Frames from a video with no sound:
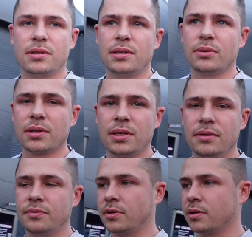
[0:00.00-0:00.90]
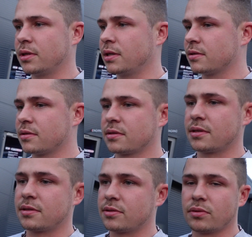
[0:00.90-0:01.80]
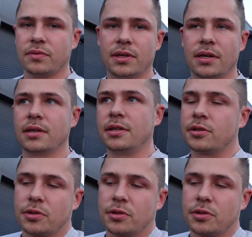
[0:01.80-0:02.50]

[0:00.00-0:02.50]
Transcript: Theorie von Dennis ist, dass es irgendwie daran liegt.